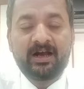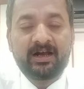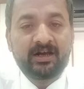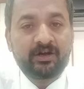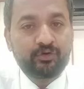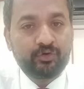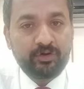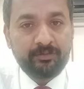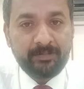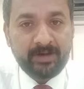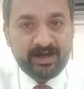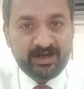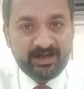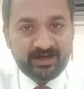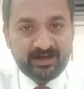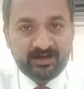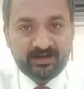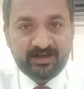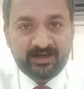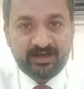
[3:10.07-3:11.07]
अगर कोई
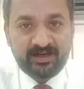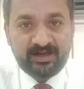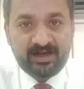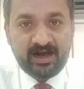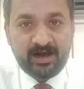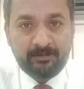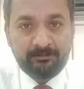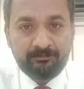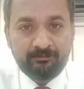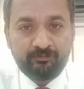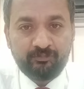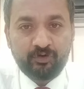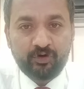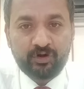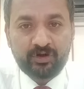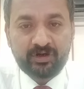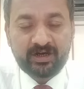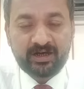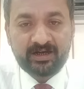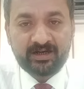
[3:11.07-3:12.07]
मेडिकल के लिए आप
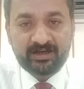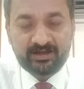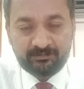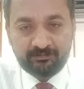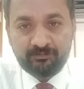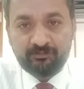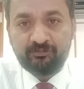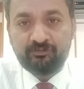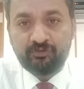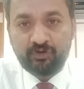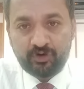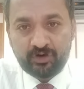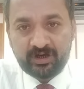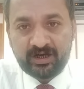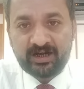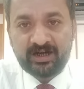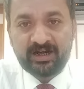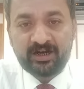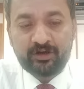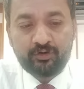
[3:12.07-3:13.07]
फॉरेन कंट्री
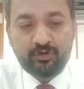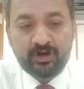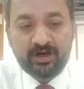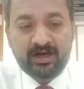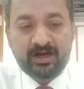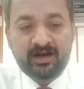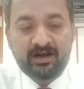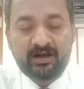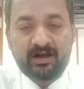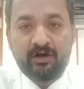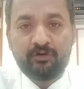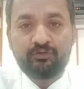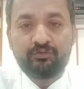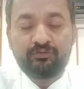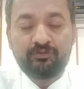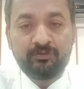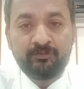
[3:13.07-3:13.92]
फॉरेन कंट्री को अगर अकाउंट